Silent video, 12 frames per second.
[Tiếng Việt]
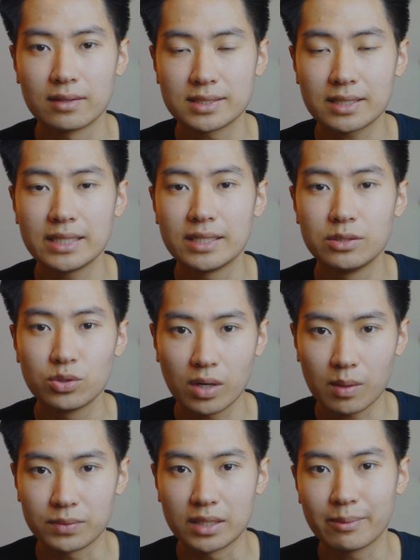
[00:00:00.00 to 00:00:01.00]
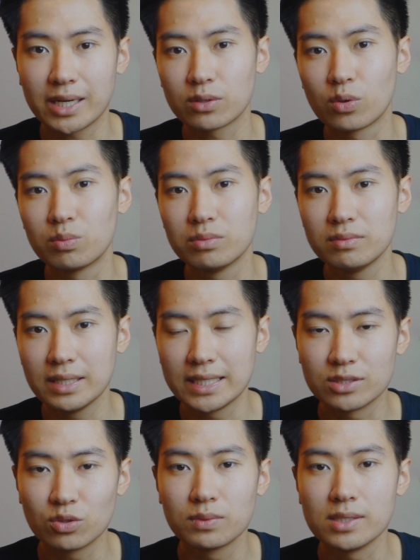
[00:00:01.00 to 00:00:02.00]
xác định đi du học thì các bạn cũng
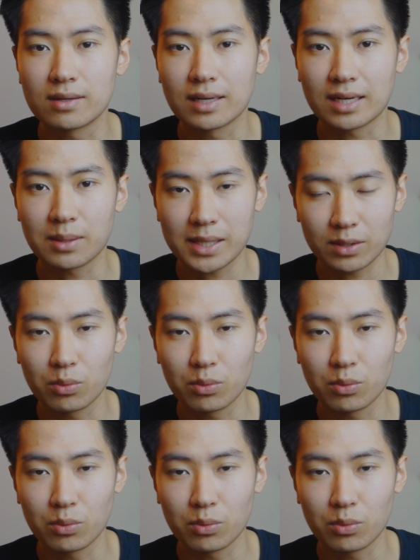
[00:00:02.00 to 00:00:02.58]
hình dung được là các bạn